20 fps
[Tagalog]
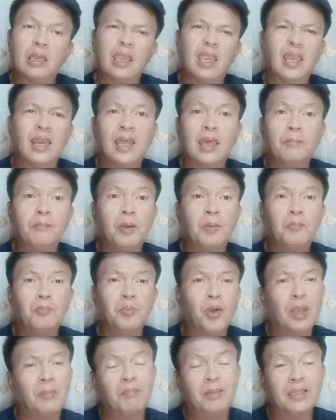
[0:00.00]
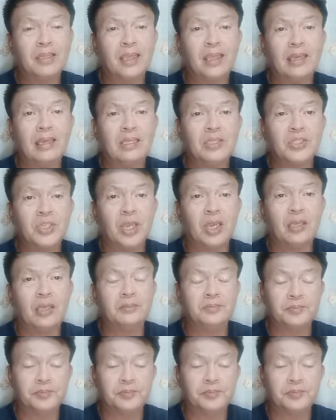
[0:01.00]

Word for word: kaya lamang po ay patay na siya.